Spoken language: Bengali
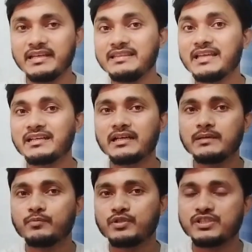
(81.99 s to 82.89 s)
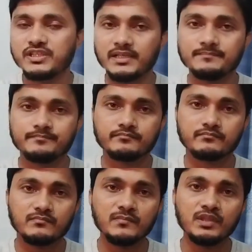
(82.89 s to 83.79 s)
ঋণ দানকারী প্রতিষ্ঠান
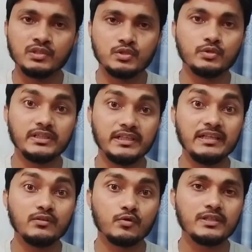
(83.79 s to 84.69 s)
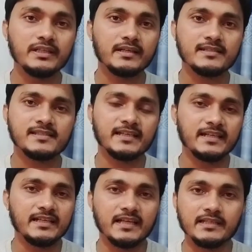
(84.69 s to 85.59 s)
যদি ঋণ গ্রহিতার কাছ থেকে
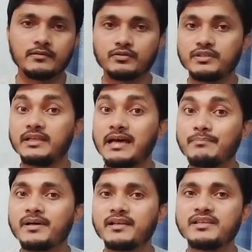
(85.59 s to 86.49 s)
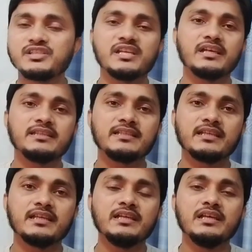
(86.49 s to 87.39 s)
ঋণ আদায় করতে না পারে সেক্ষেত্রে